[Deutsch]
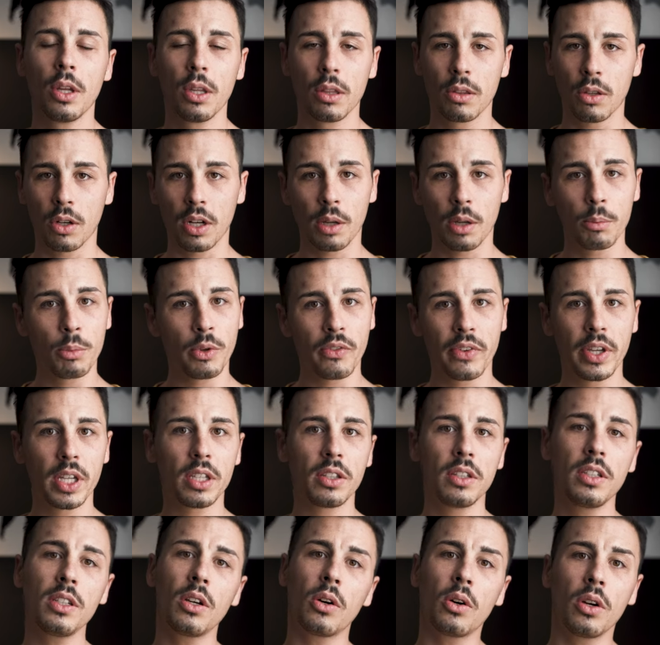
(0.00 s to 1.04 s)
sondern
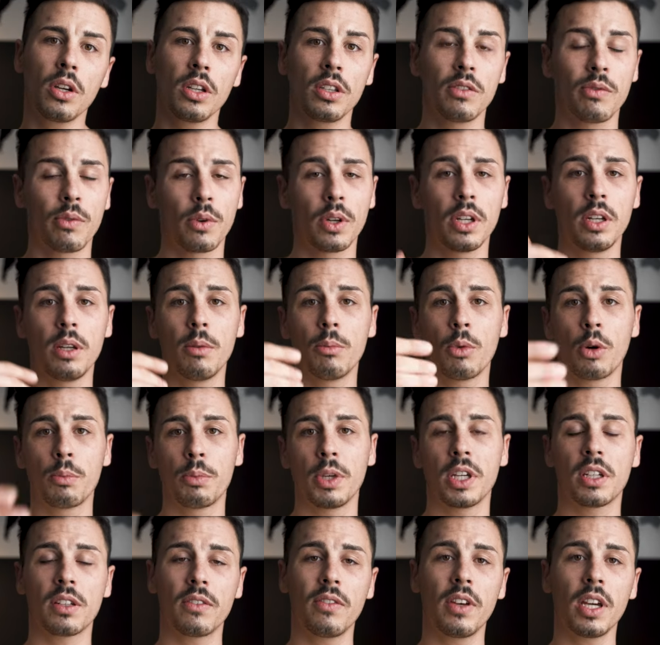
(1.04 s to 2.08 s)
bewegt ihr euch von dem
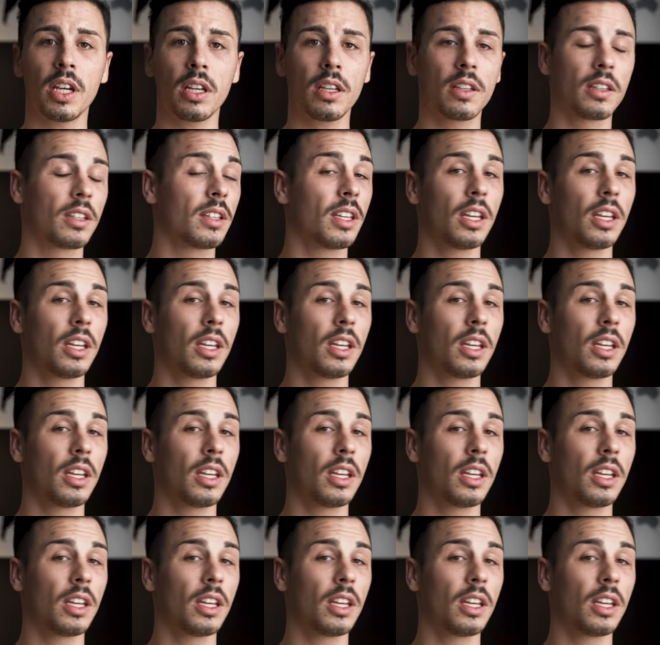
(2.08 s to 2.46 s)
Objekt weg,